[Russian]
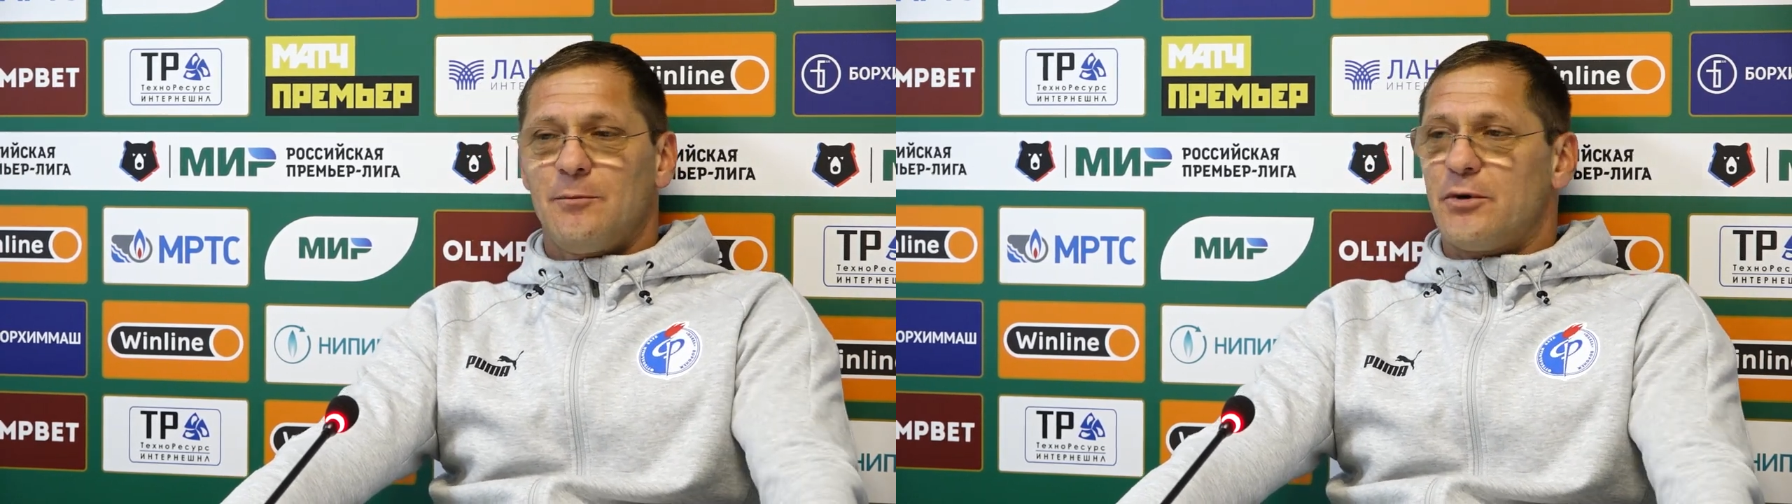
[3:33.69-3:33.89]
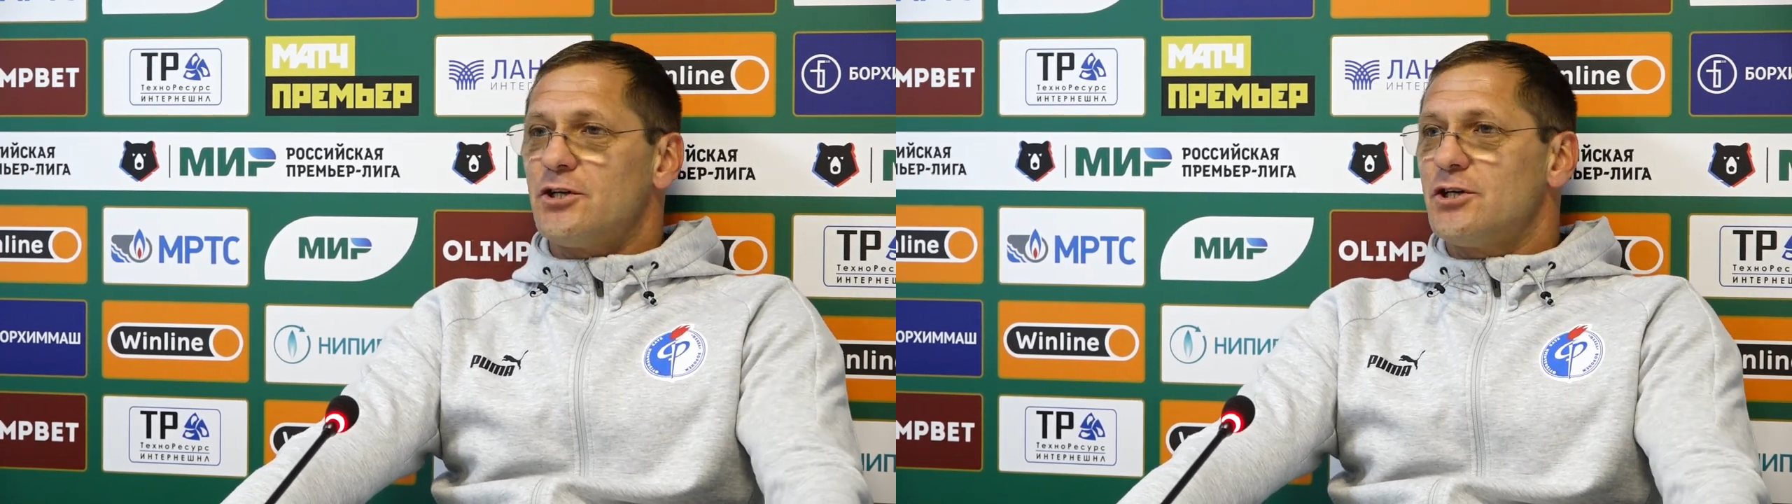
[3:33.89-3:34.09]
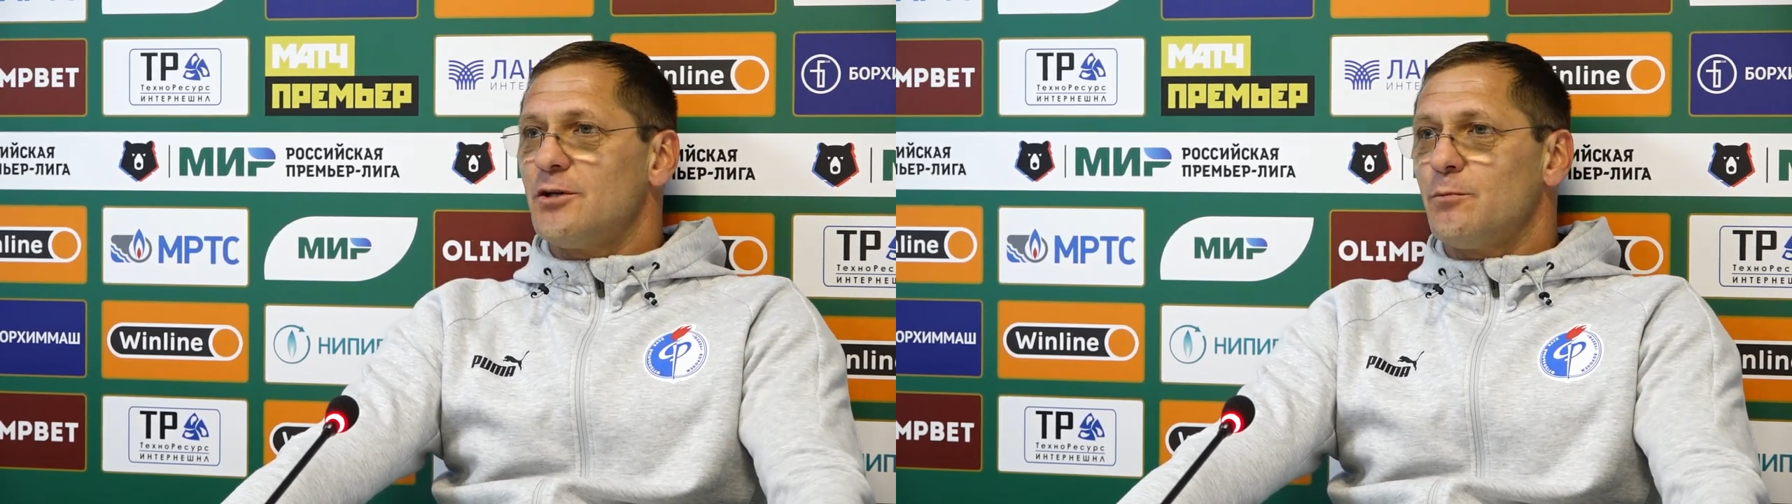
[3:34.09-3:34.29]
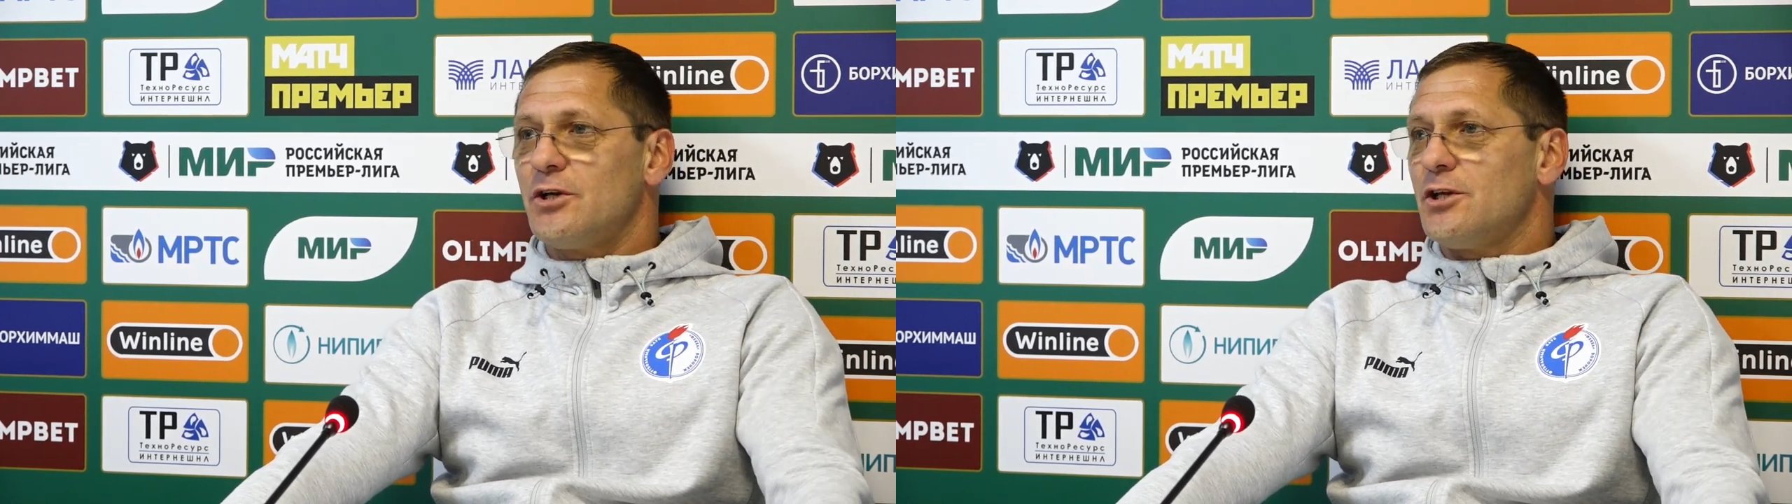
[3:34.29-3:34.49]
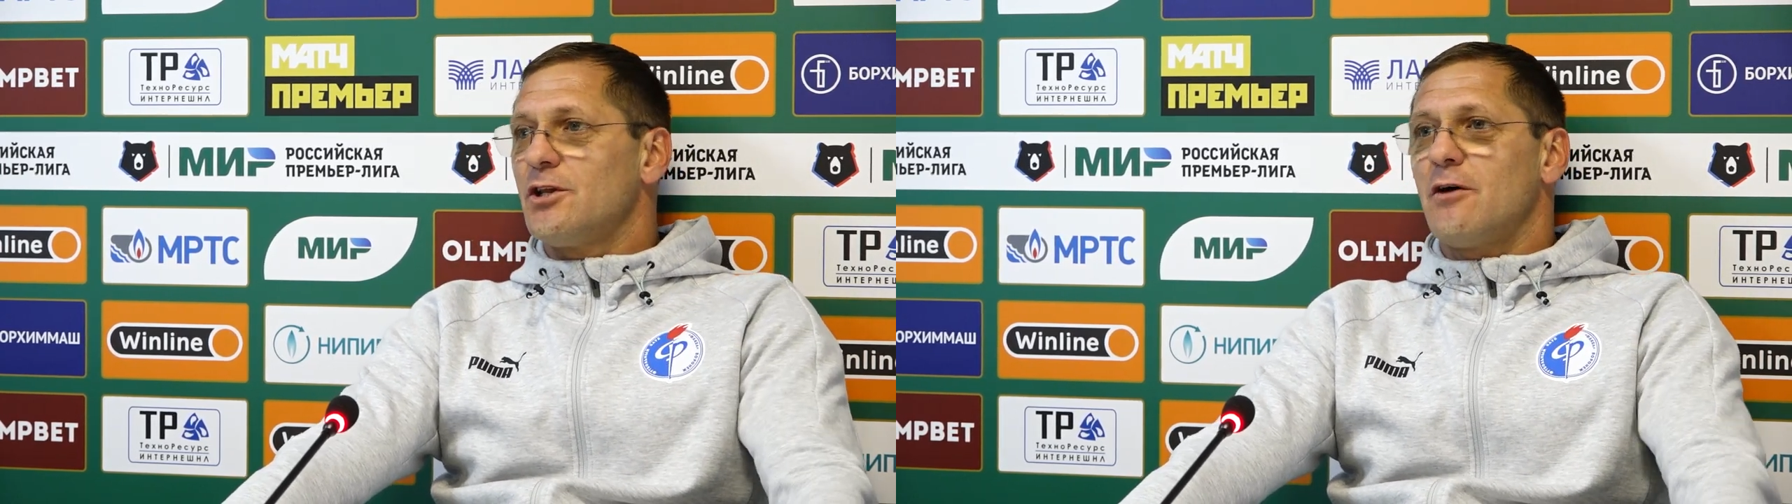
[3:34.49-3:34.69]
причин
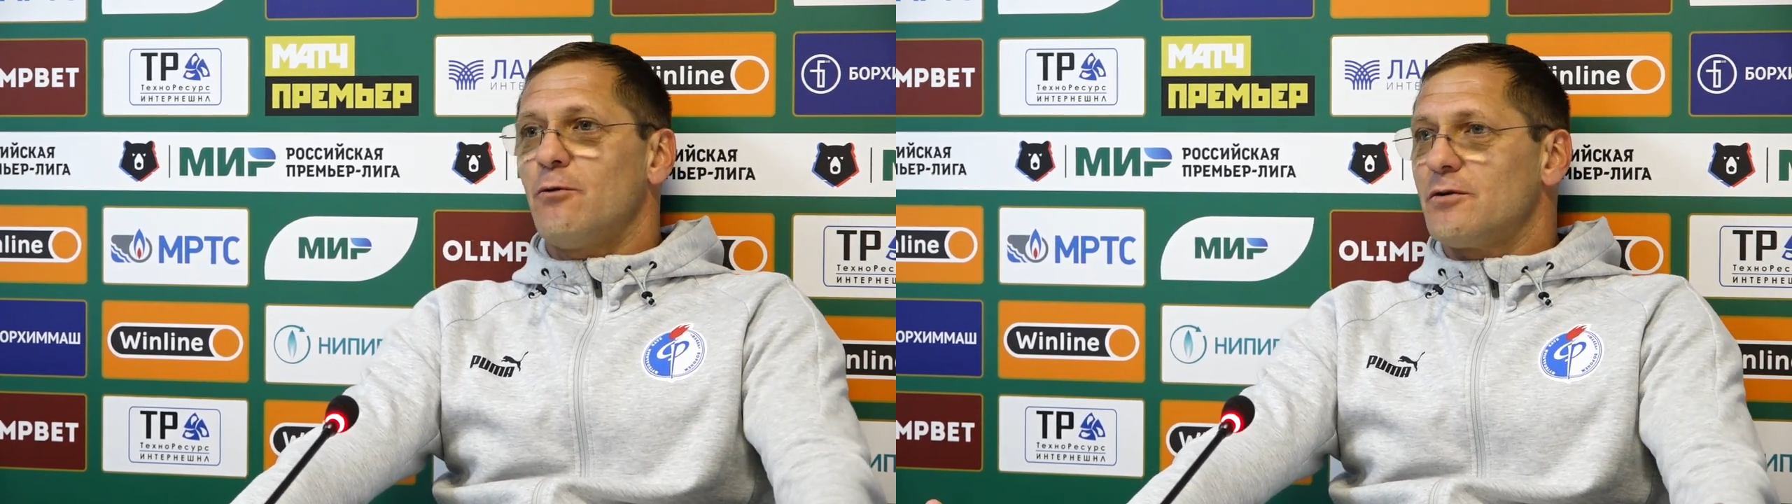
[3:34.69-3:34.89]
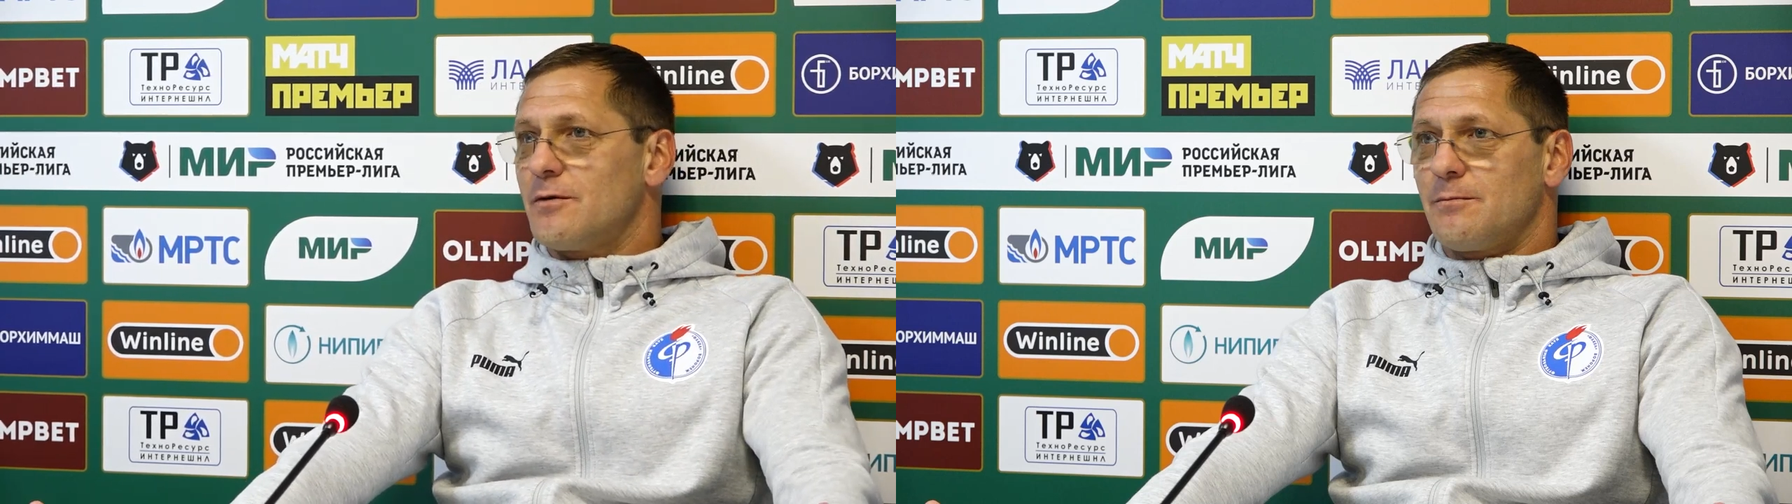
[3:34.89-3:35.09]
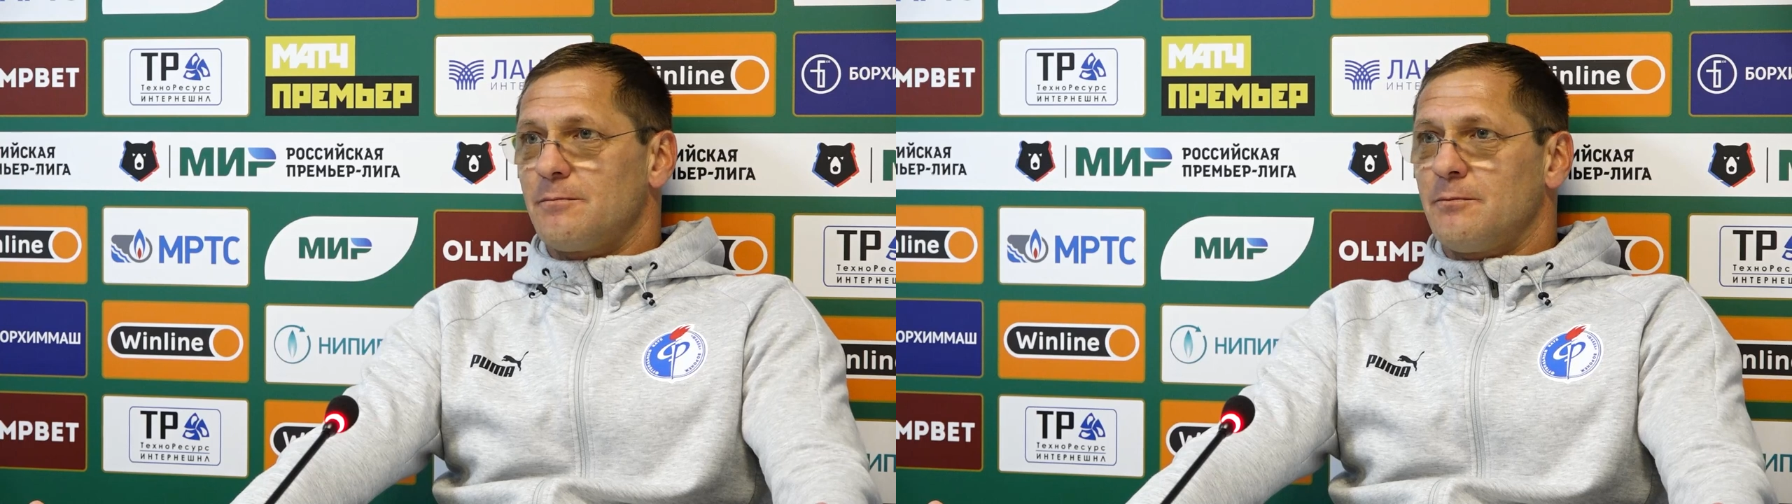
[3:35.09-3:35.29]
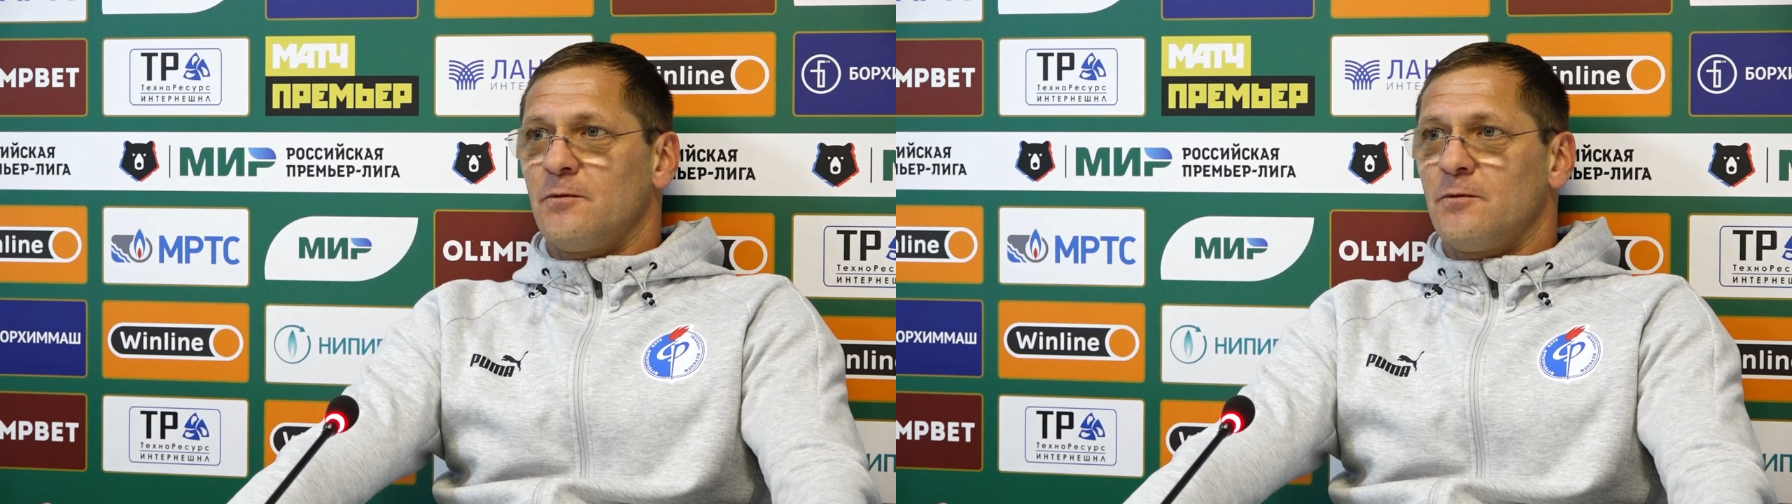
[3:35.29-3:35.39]
быть недовольством,